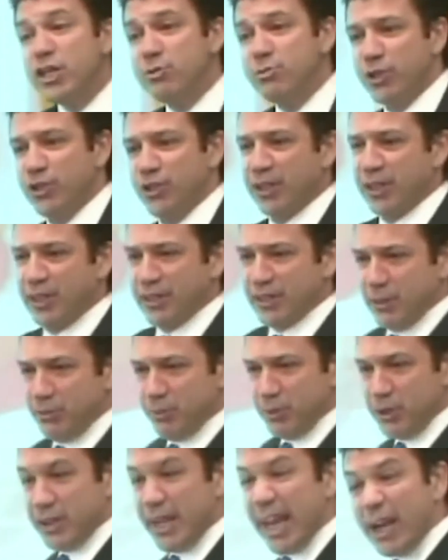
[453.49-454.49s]
maçını da
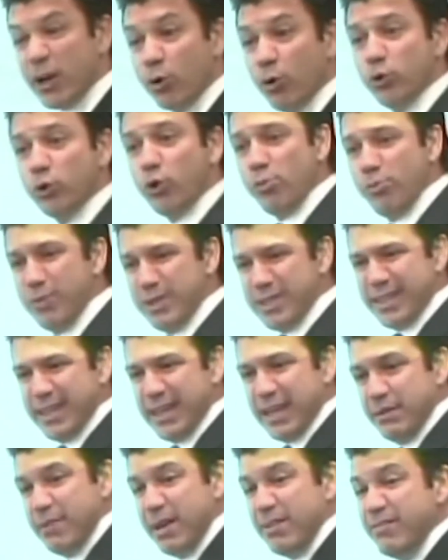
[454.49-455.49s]
kazanmış. Tek konu olmasına
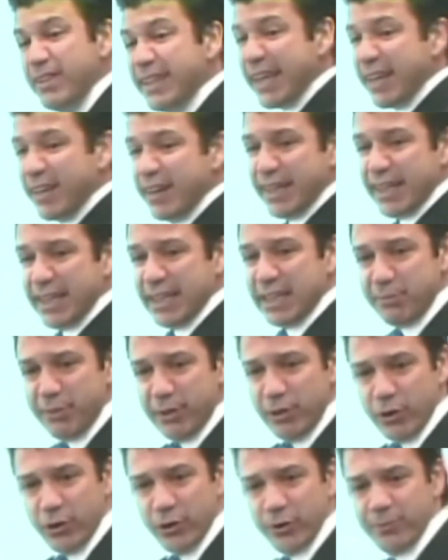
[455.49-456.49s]
rağmen ve tek hareketi
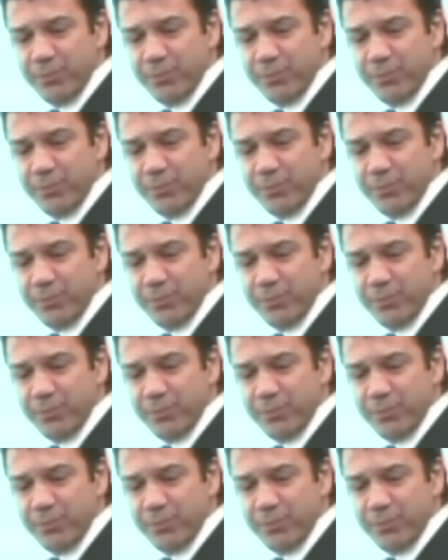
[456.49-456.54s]
biliyor.